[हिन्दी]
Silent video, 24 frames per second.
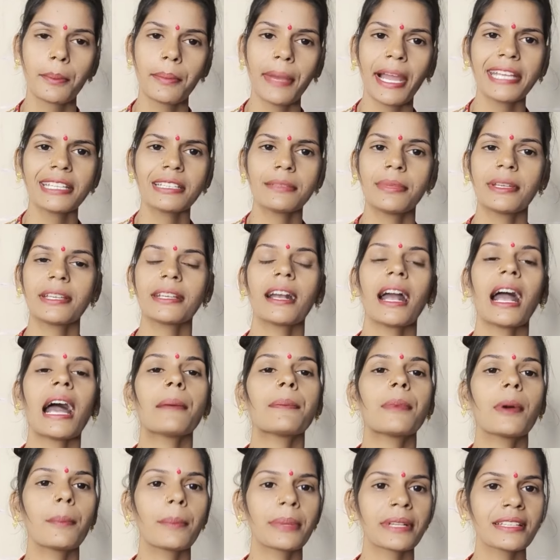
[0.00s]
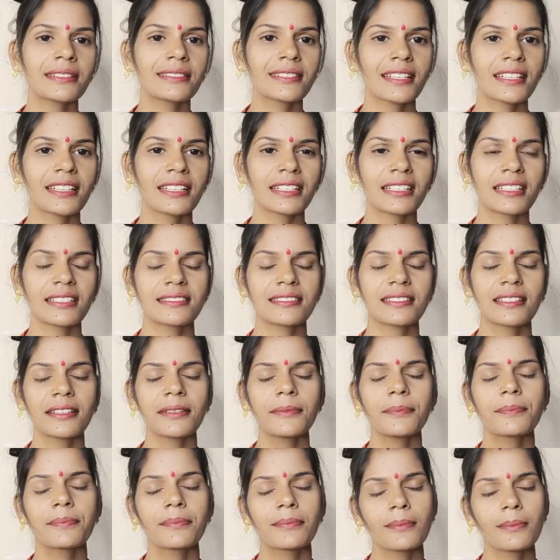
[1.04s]
बाई वे आप अपने तरीके
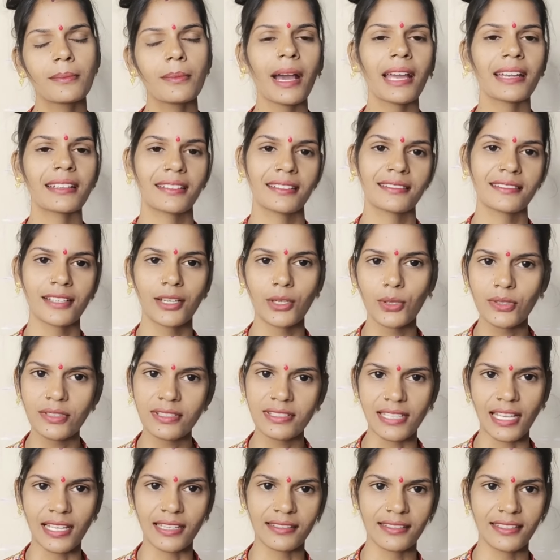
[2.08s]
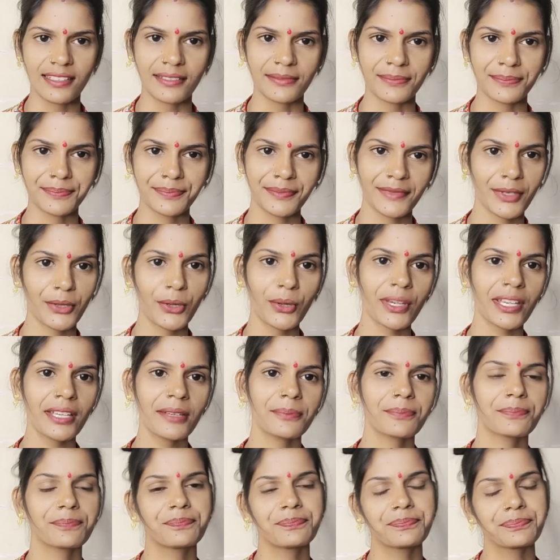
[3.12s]
से मान के चलो सात दिन ओके
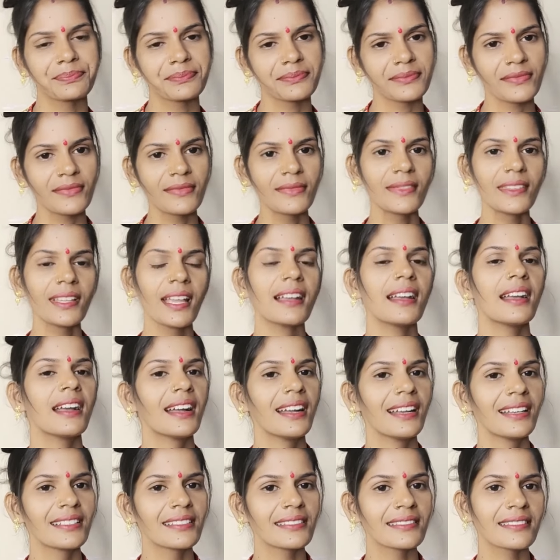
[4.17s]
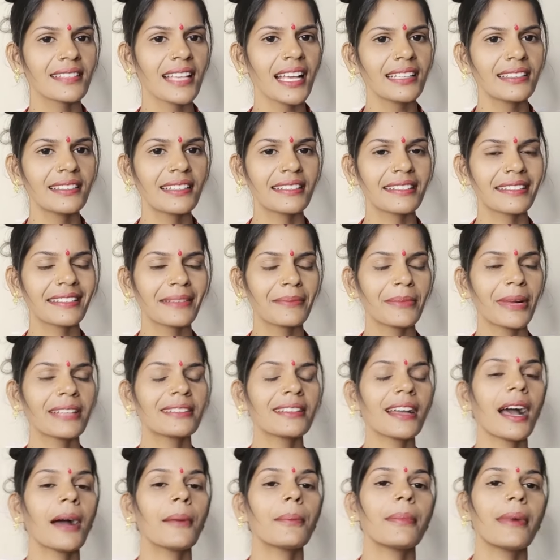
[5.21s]
सात दिन के
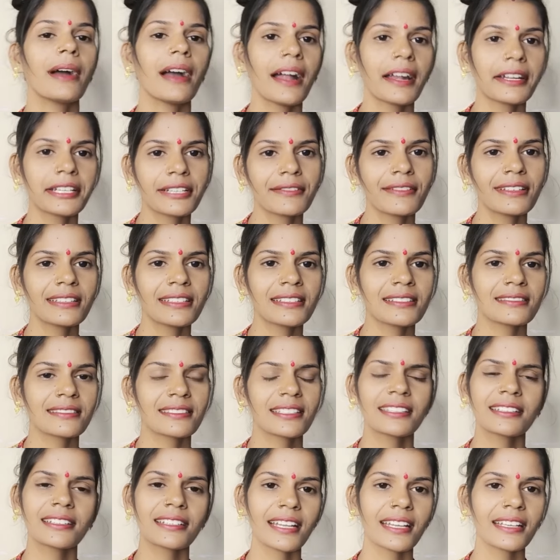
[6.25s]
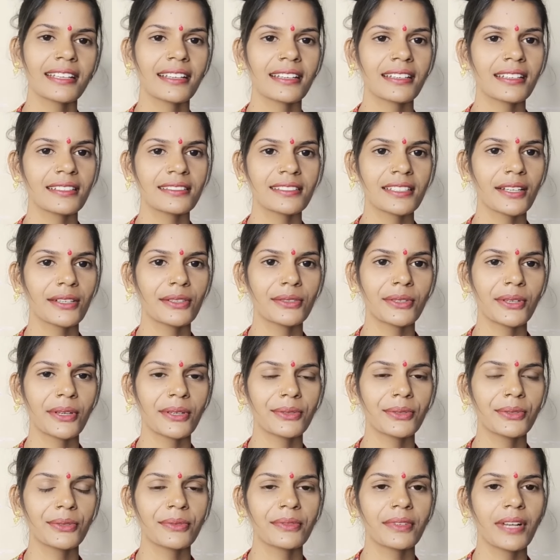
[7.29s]
बाद आप आठवें दिन से ट्राई करना चालू
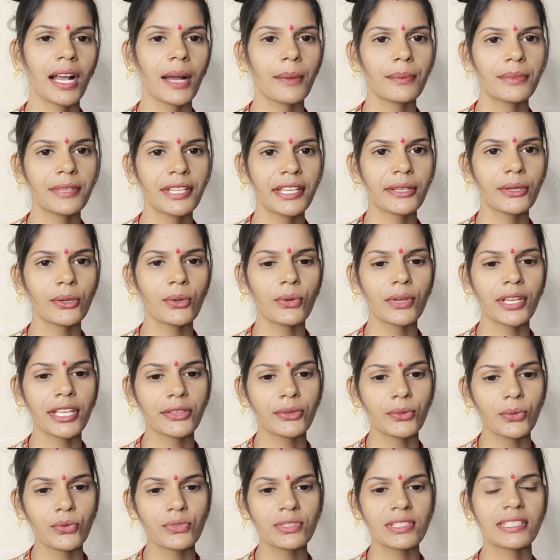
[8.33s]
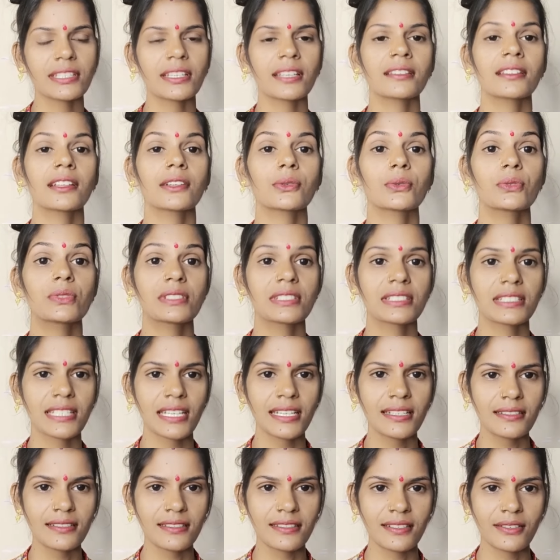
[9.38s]
कर दो आप देखोगे तो उसके अंदर कुछ
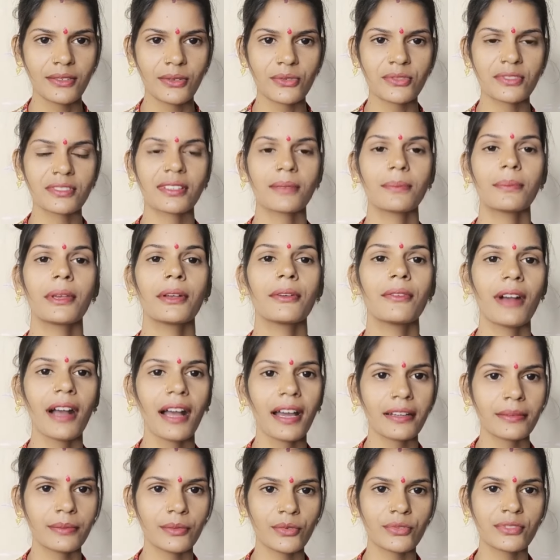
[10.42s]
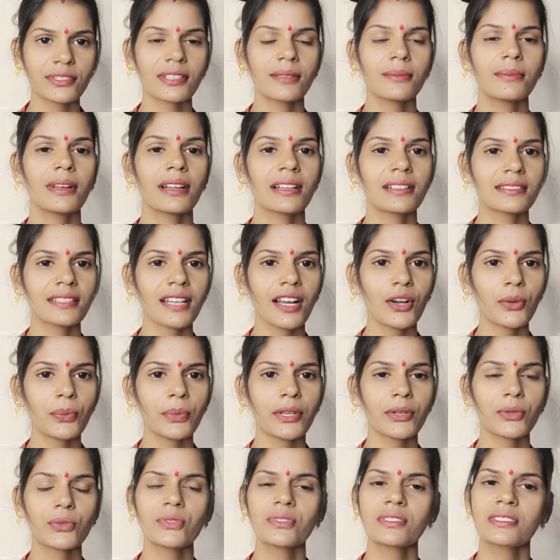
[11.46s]
चेंज उसके व्यवहार में उसके बर्ताव
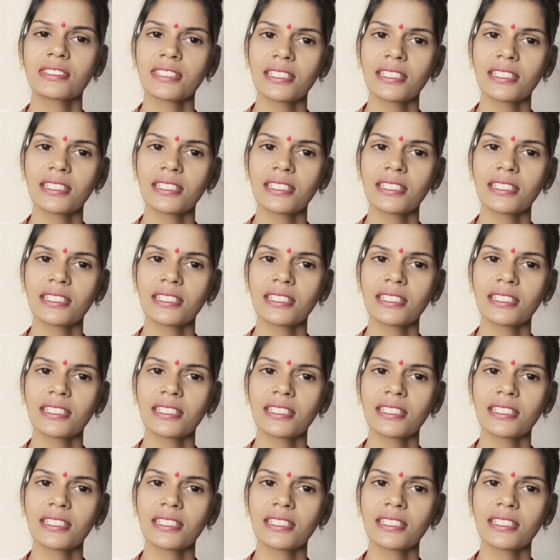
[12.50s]
में कुछ